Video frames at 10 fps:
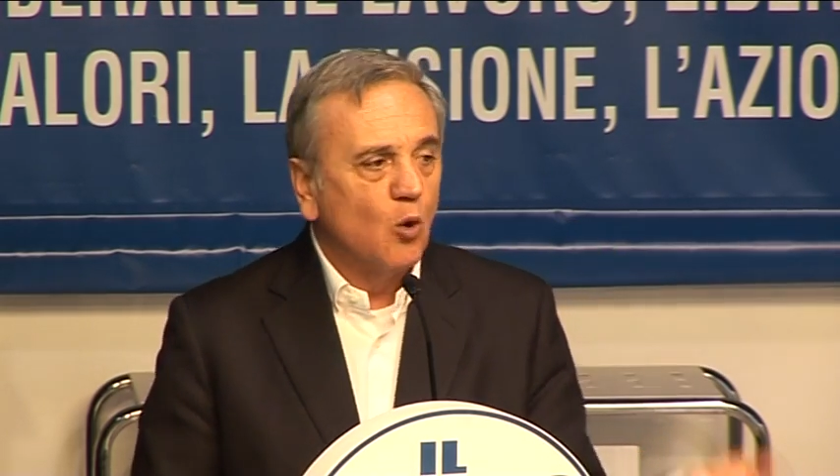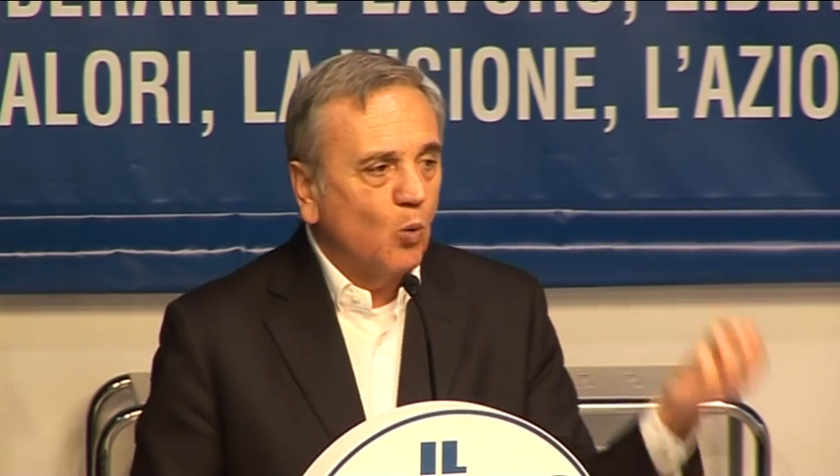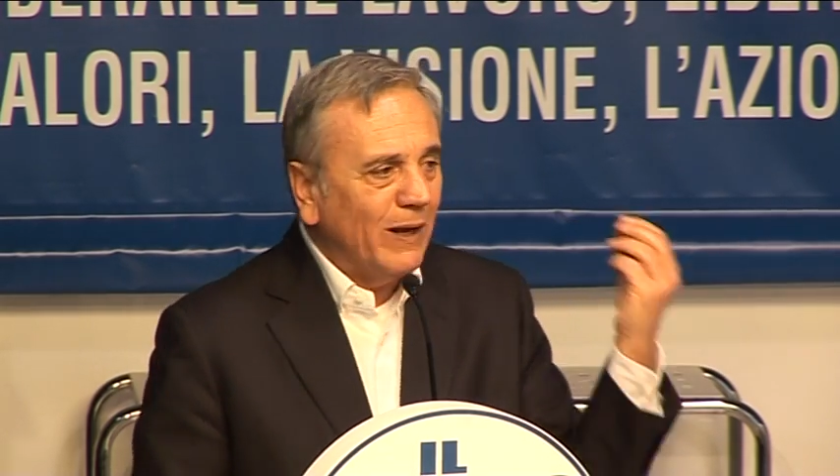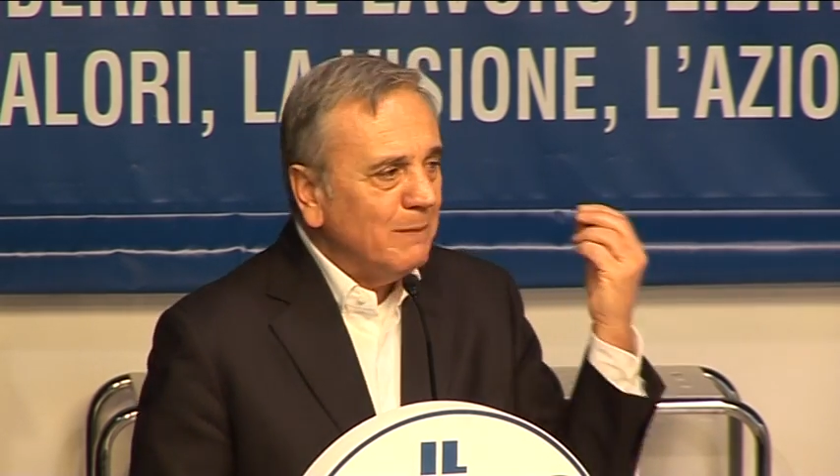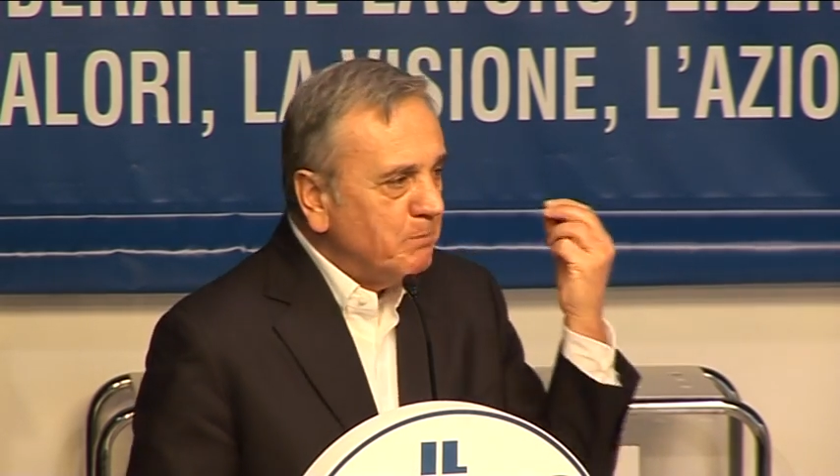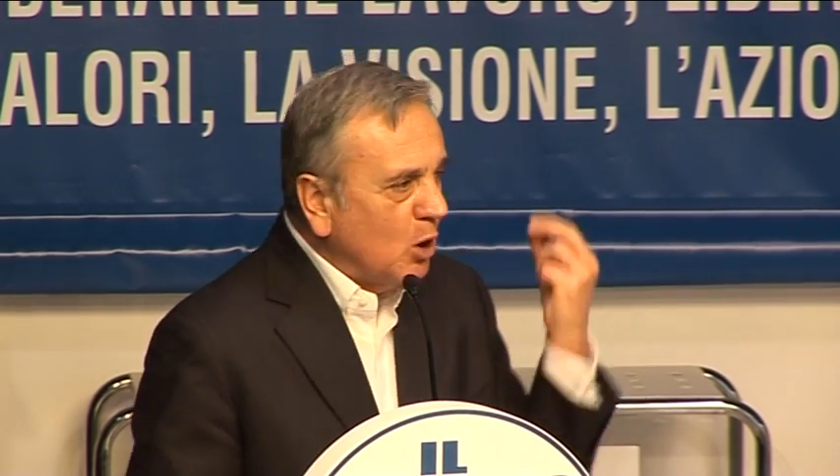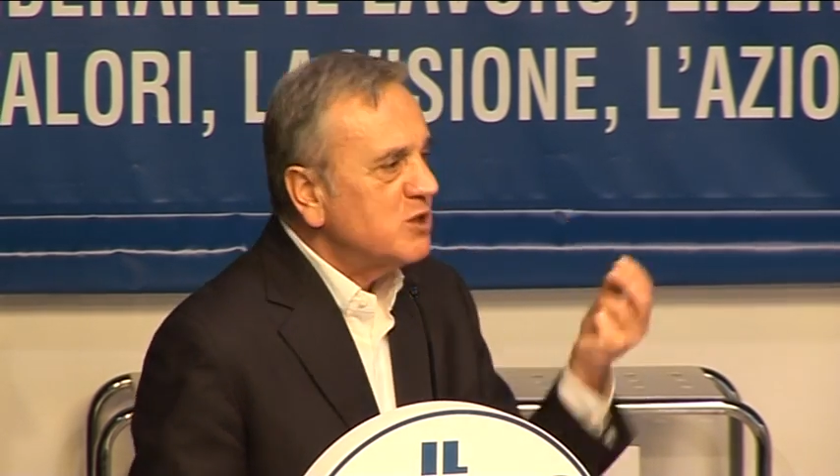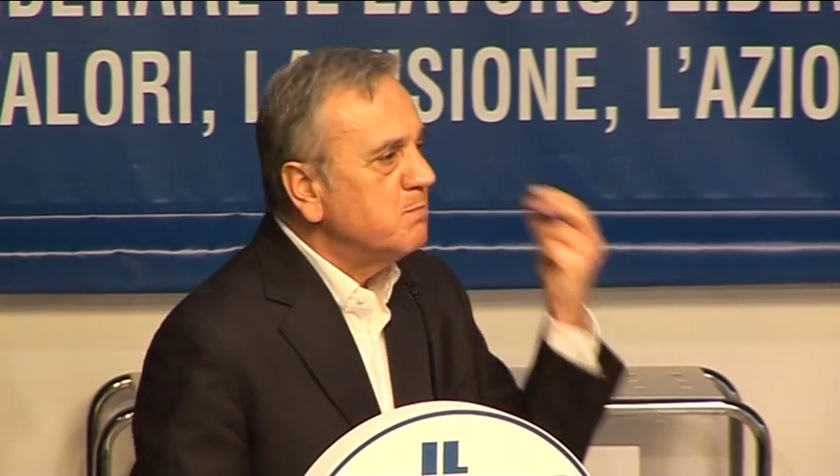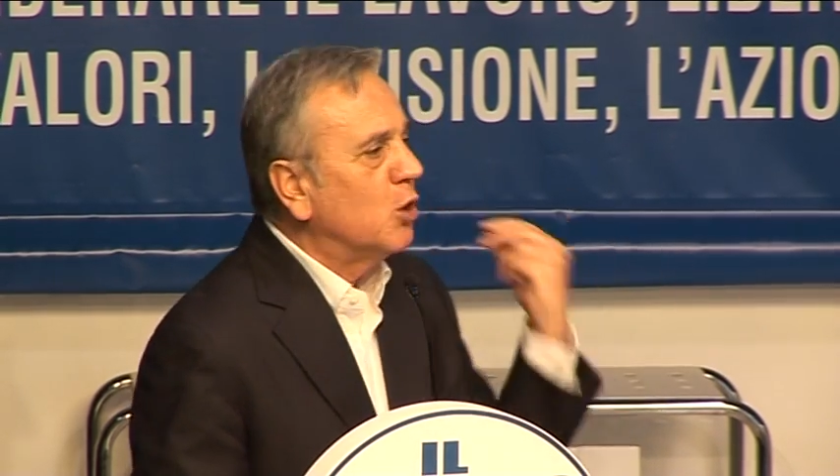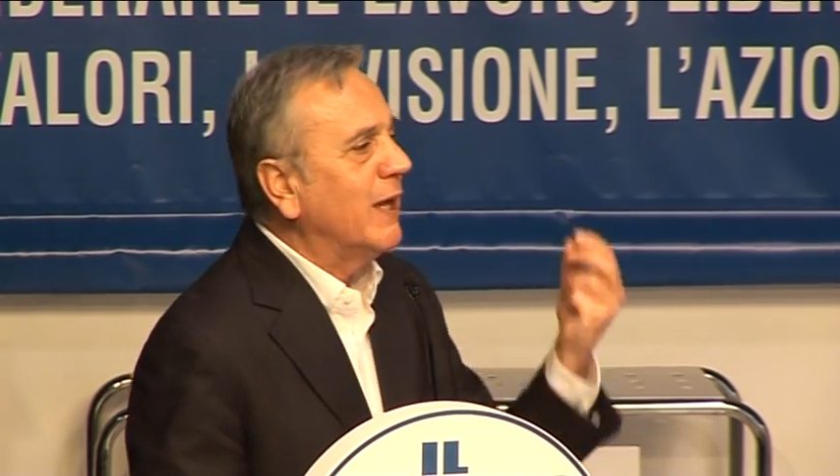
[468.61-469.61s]
quel
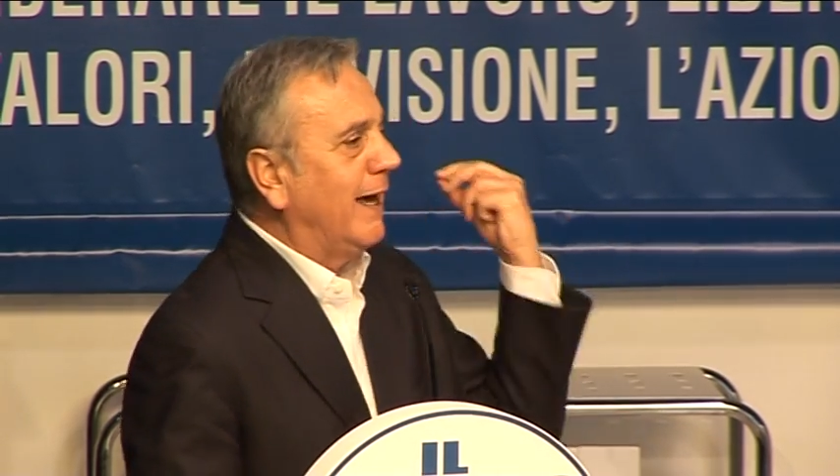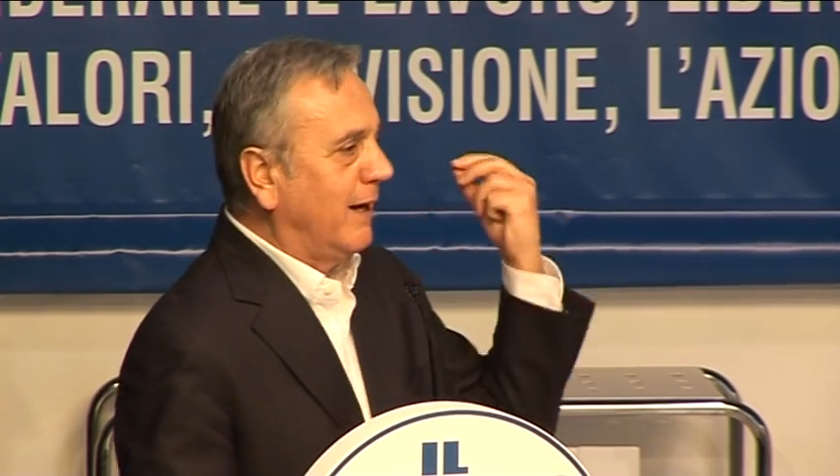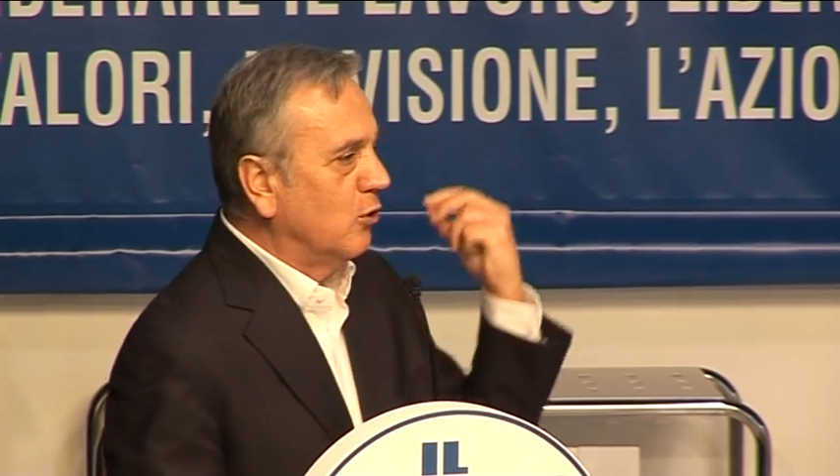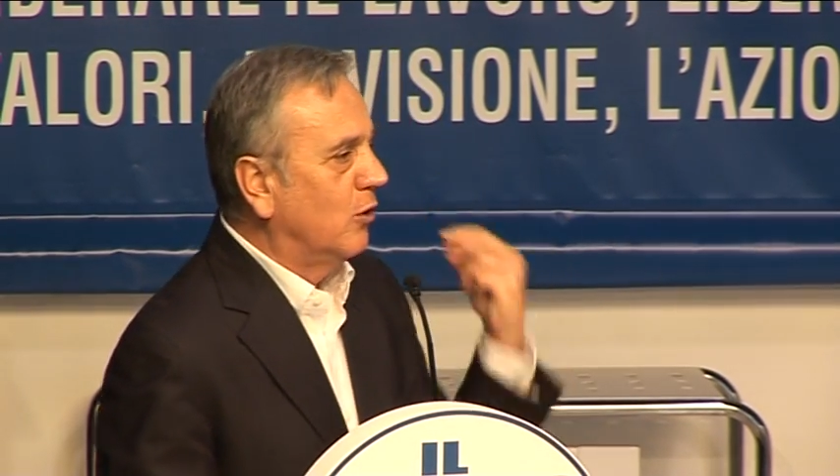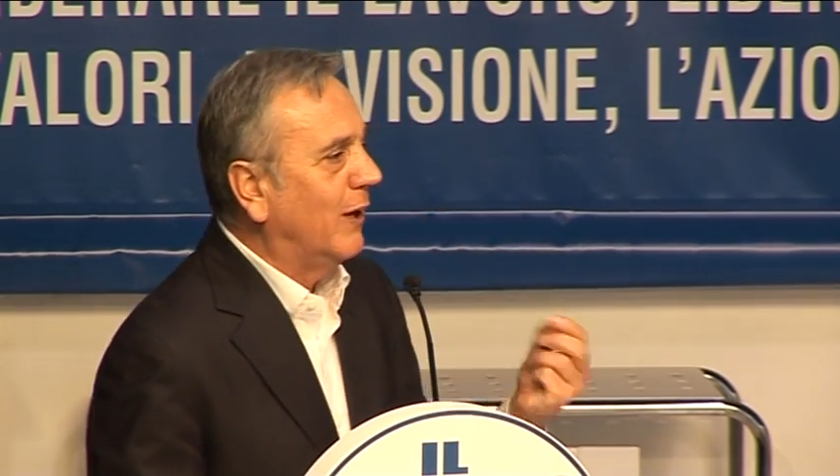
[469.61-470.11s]
postmoderno